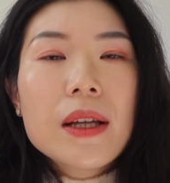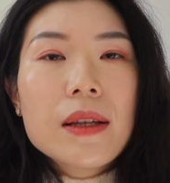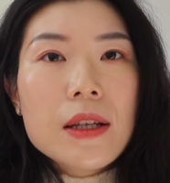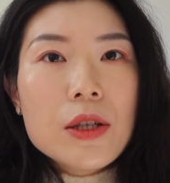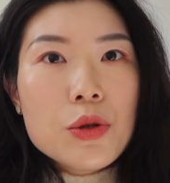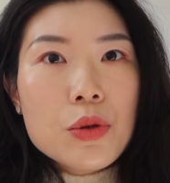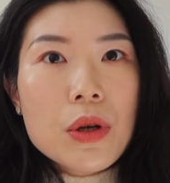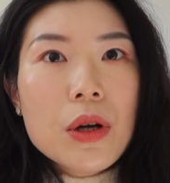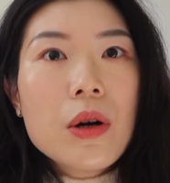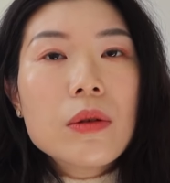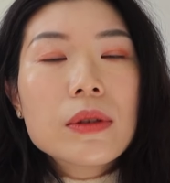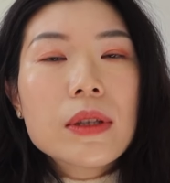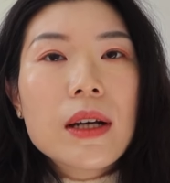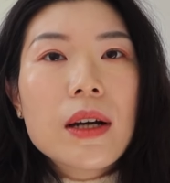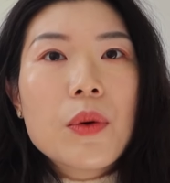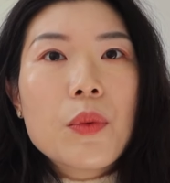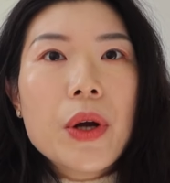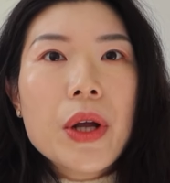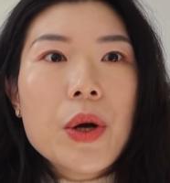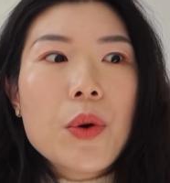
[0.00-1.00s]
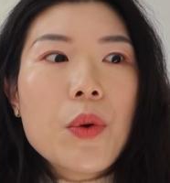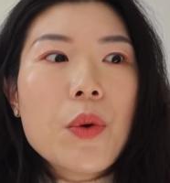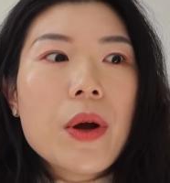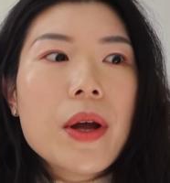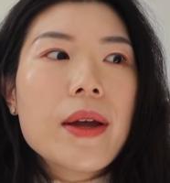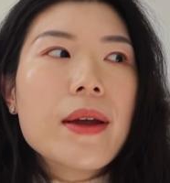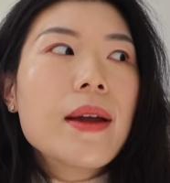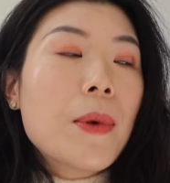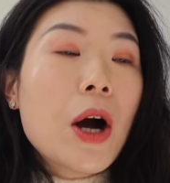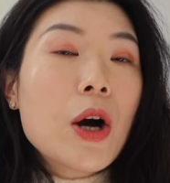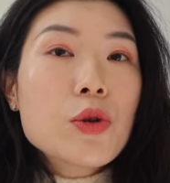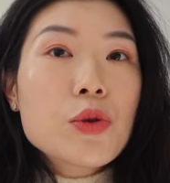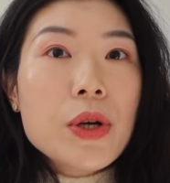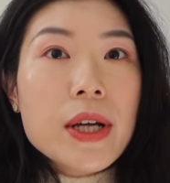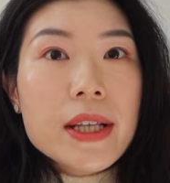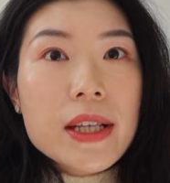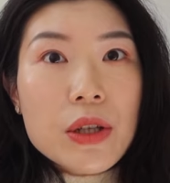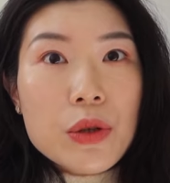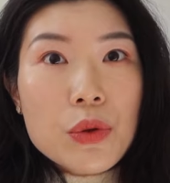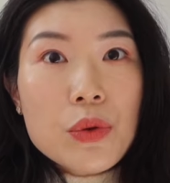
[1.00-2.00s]
那最后呢，我也会抛
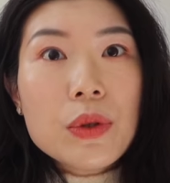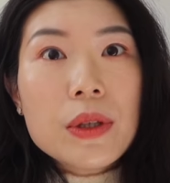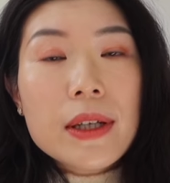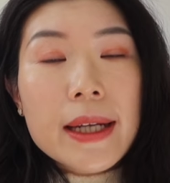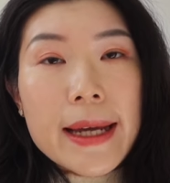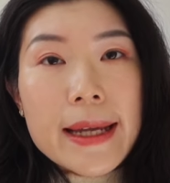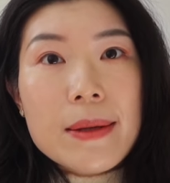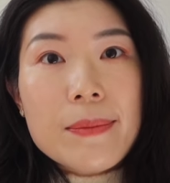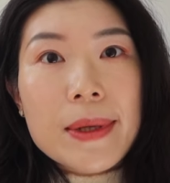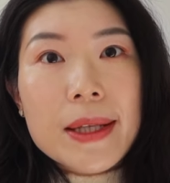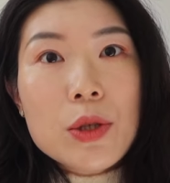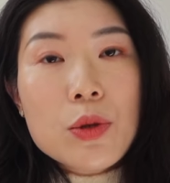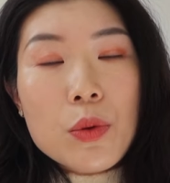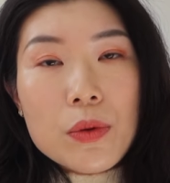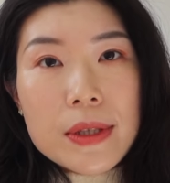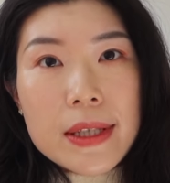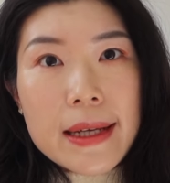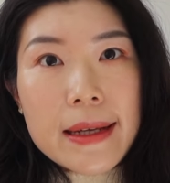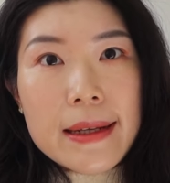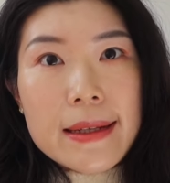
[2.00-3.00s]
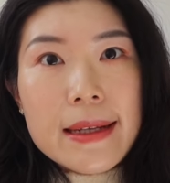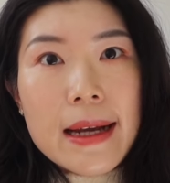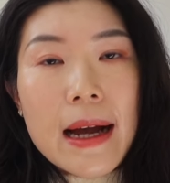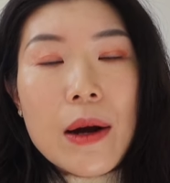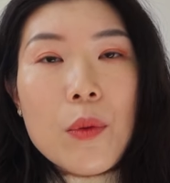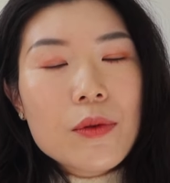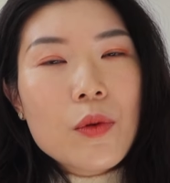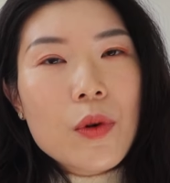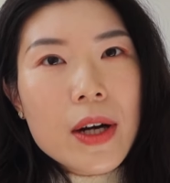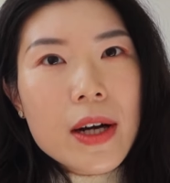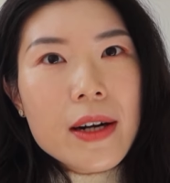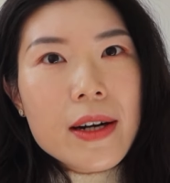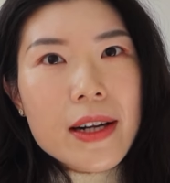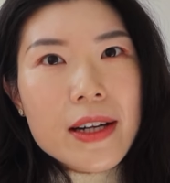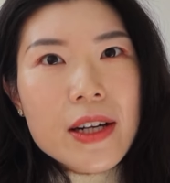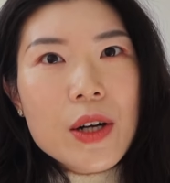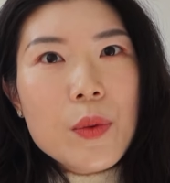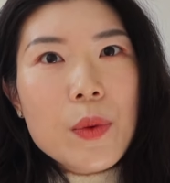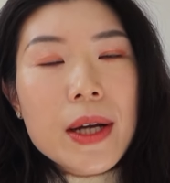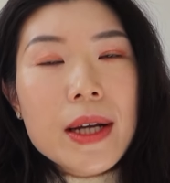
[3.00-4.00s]
砖引玉的给你们总结一下，我个
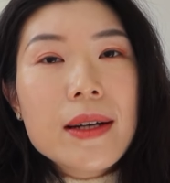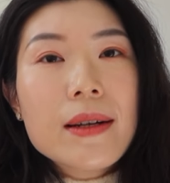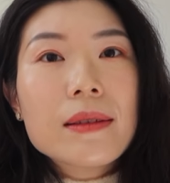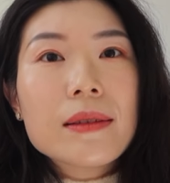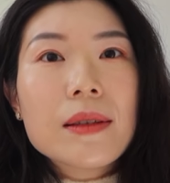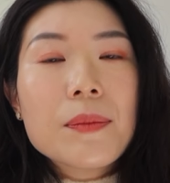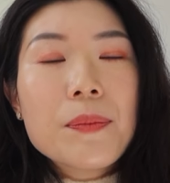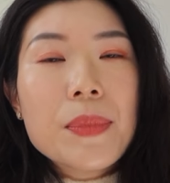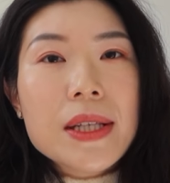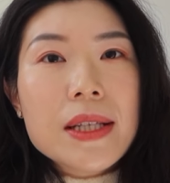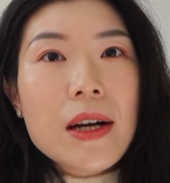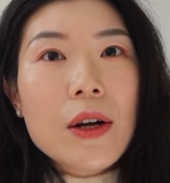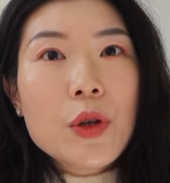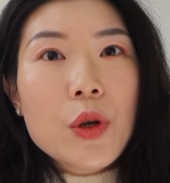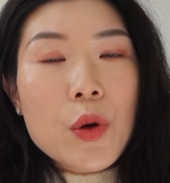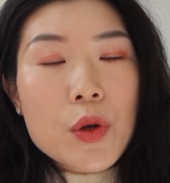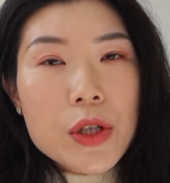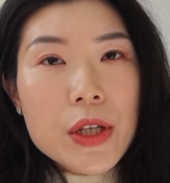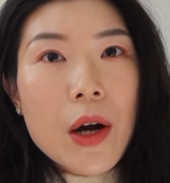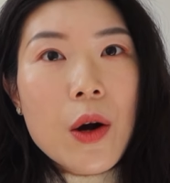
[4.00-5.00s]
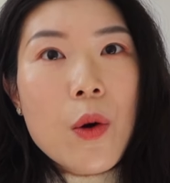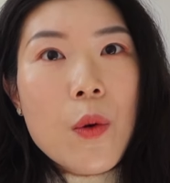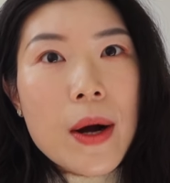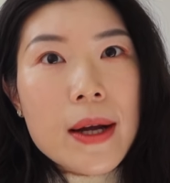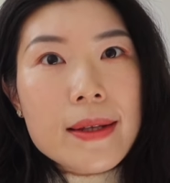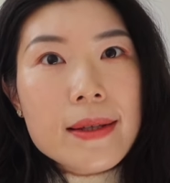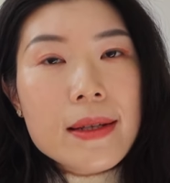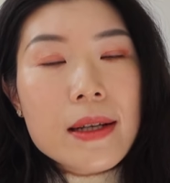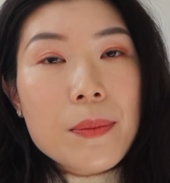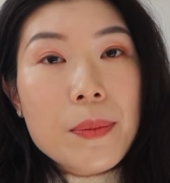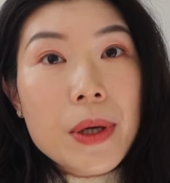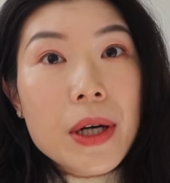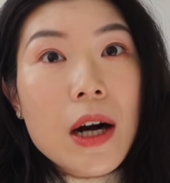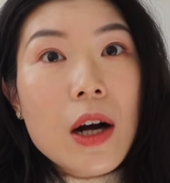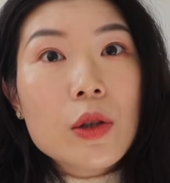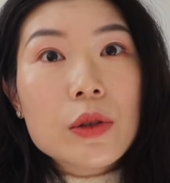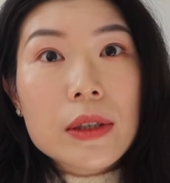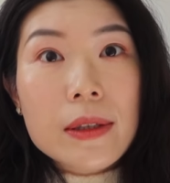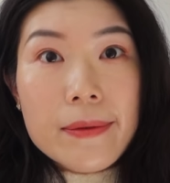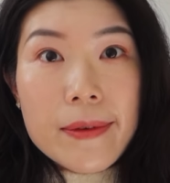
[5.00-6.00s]
人认为可能比较有效缓解 burn
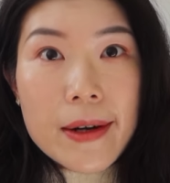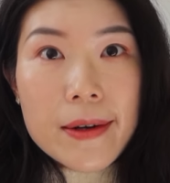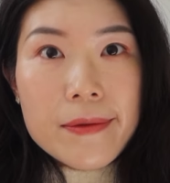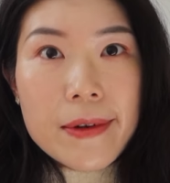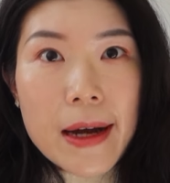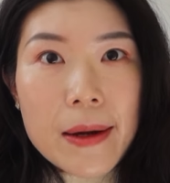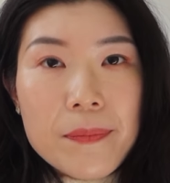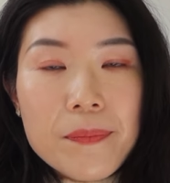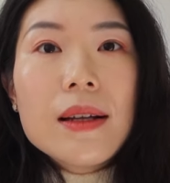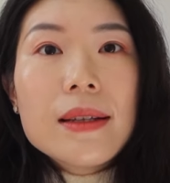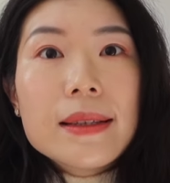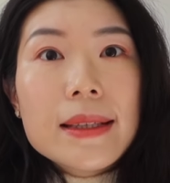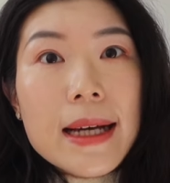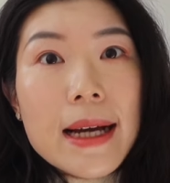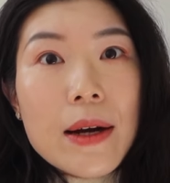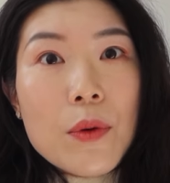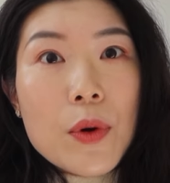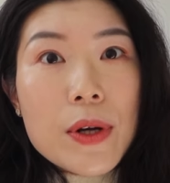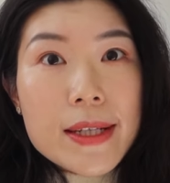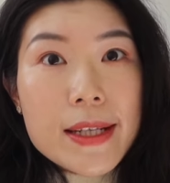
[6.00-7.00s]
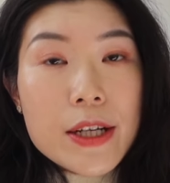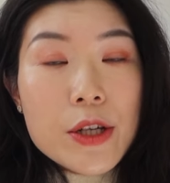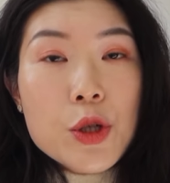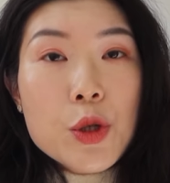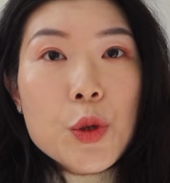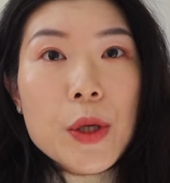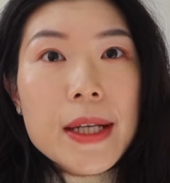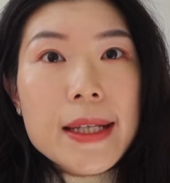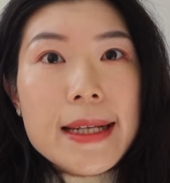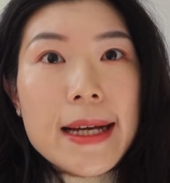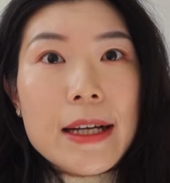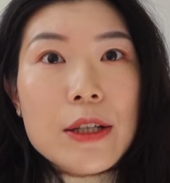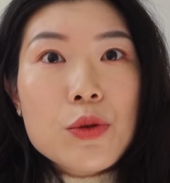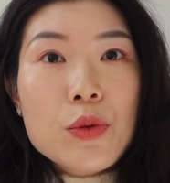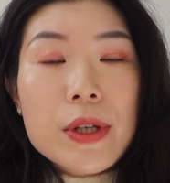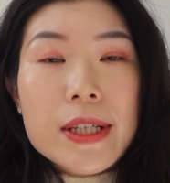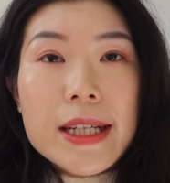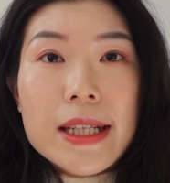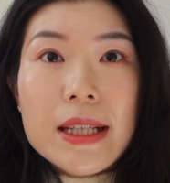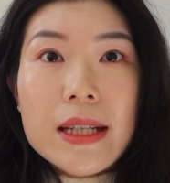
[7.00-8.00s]
out 的方法。那我先说一下
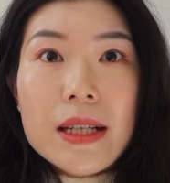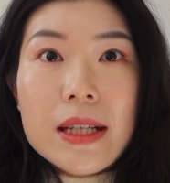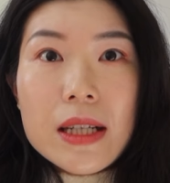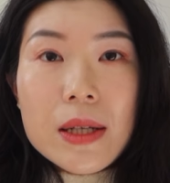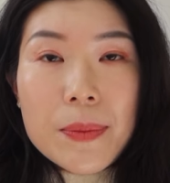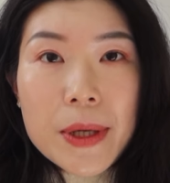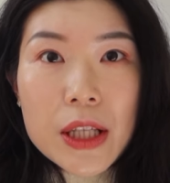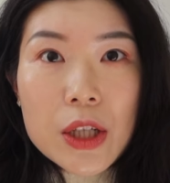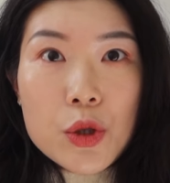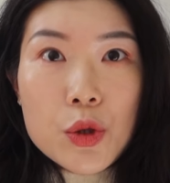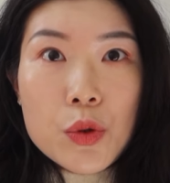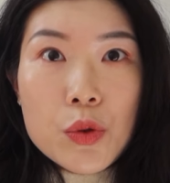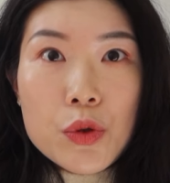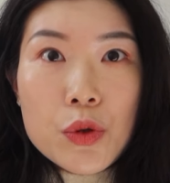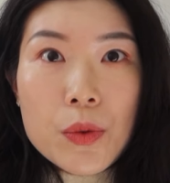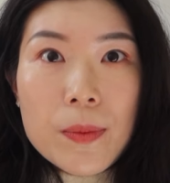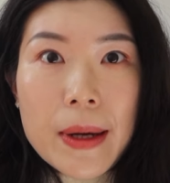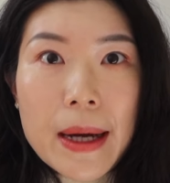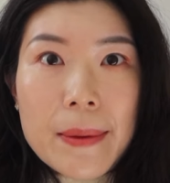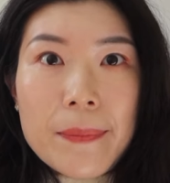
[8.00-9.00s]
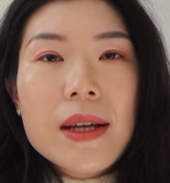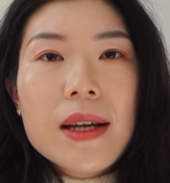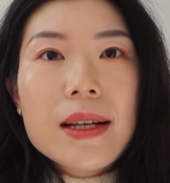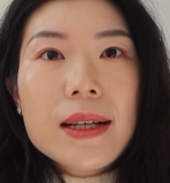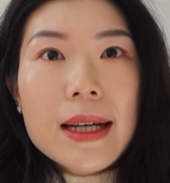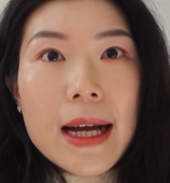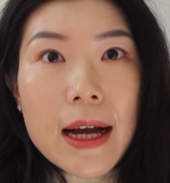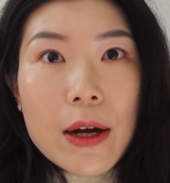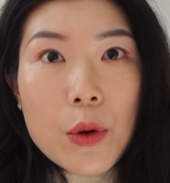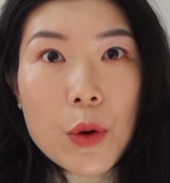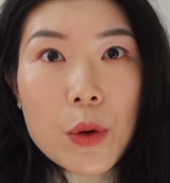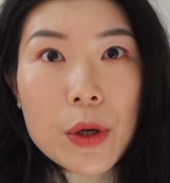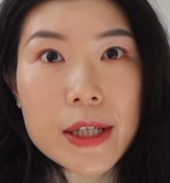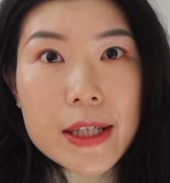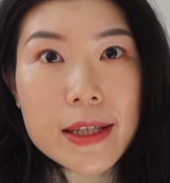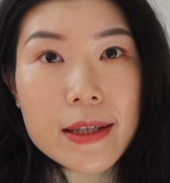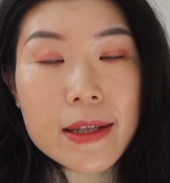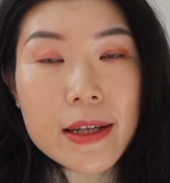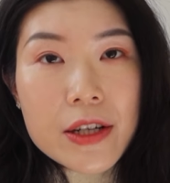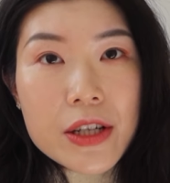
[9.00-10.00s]
做这期视频的初衷吧。看过我
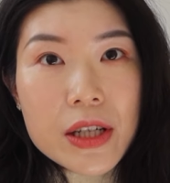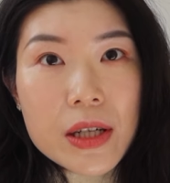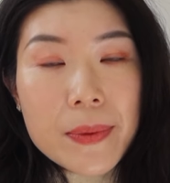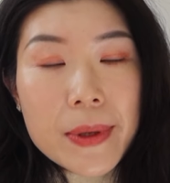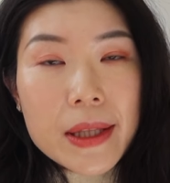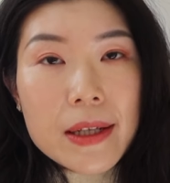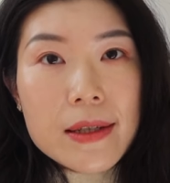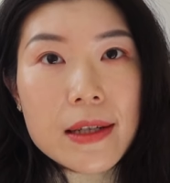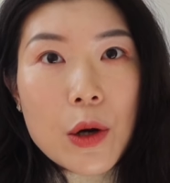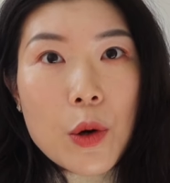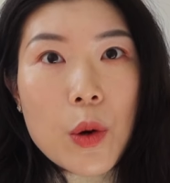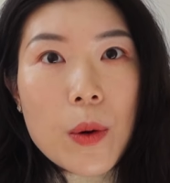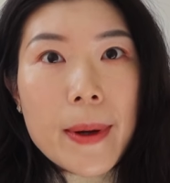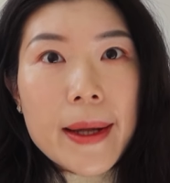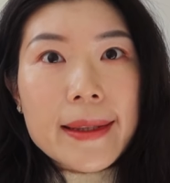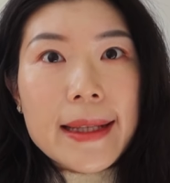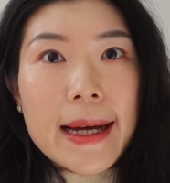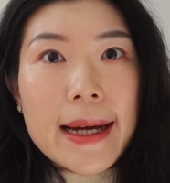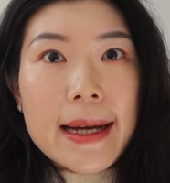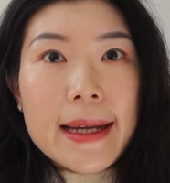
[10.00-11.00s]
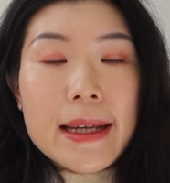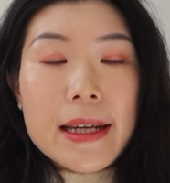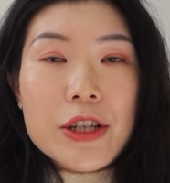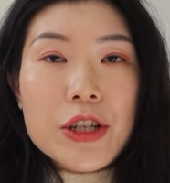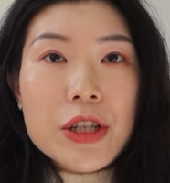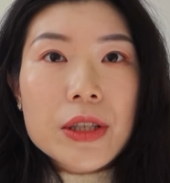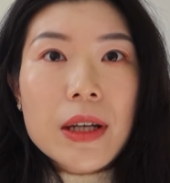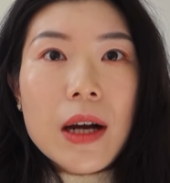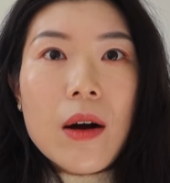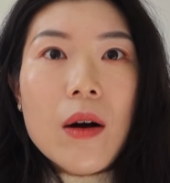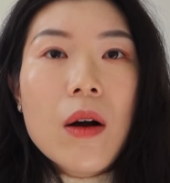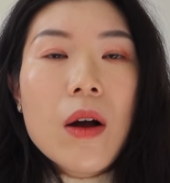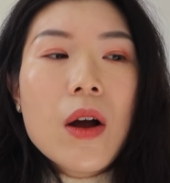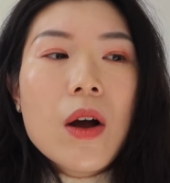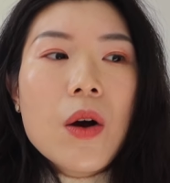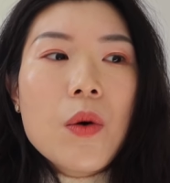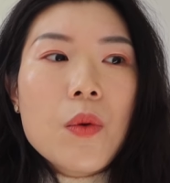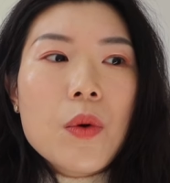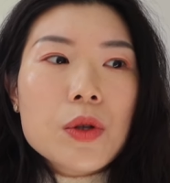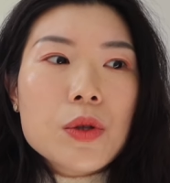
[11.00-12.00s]
之前视频的小伙伴大概也知道，
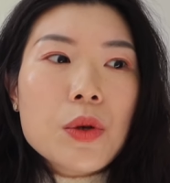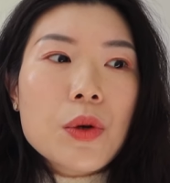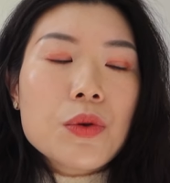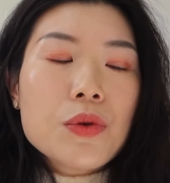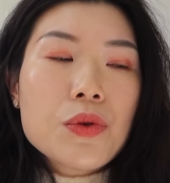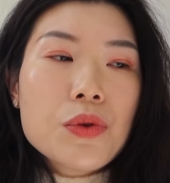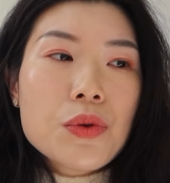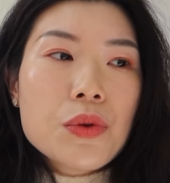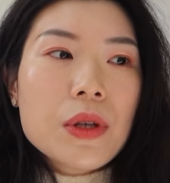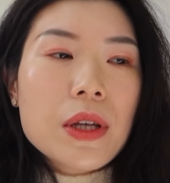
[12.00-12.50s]
我从去